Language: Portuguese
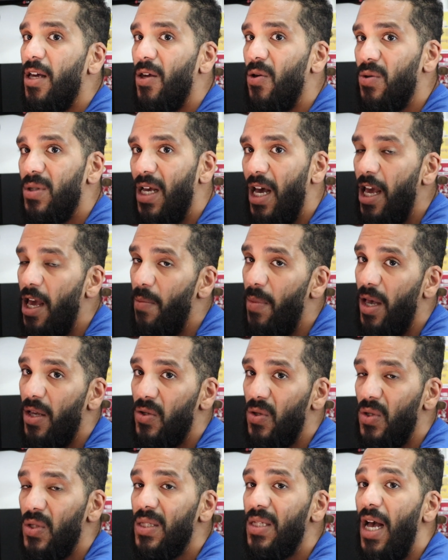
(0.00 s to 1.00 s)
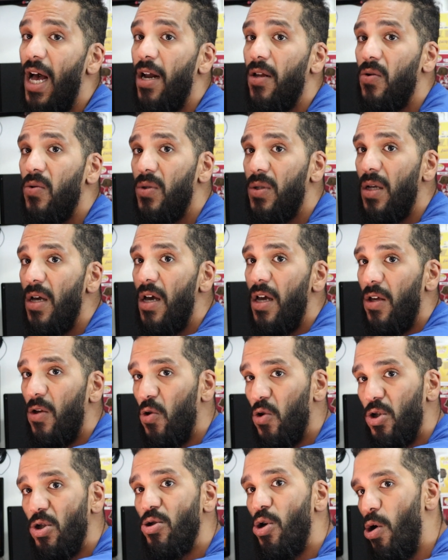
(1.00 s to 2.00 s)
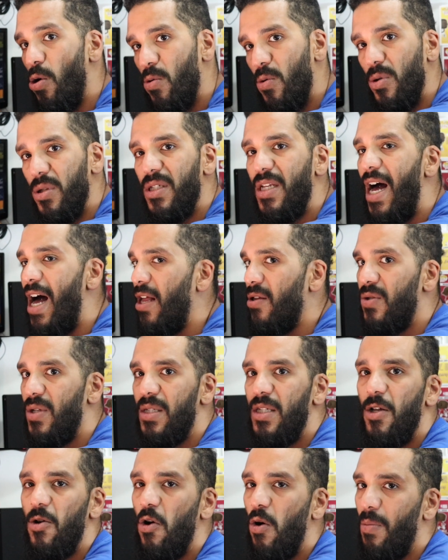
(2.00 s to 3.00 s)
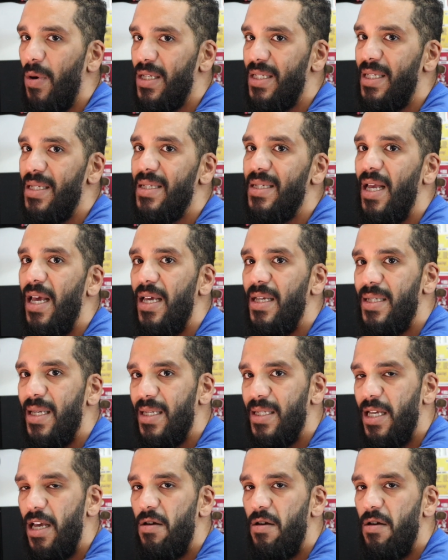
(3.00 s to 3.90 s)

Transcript: que os arremessos arremessos certos e os tocos dados, assim como assistências,